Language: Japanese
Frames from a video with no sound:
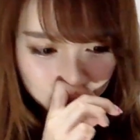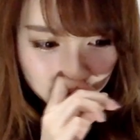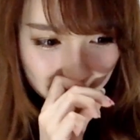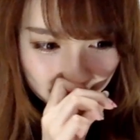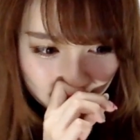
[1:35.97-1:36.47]
武
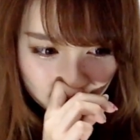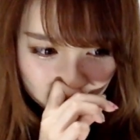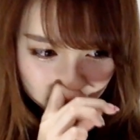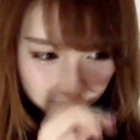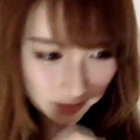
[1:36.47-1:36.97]
器がね、
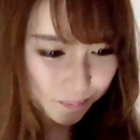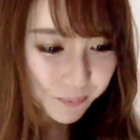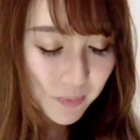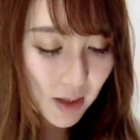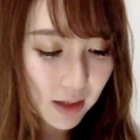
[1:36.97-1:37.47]
バリアントの。
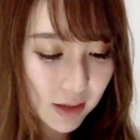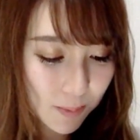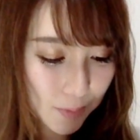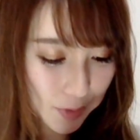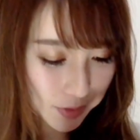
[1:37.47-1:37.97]

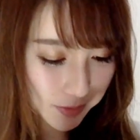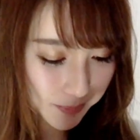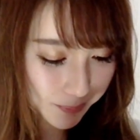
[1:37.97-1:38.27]
アイアンボール。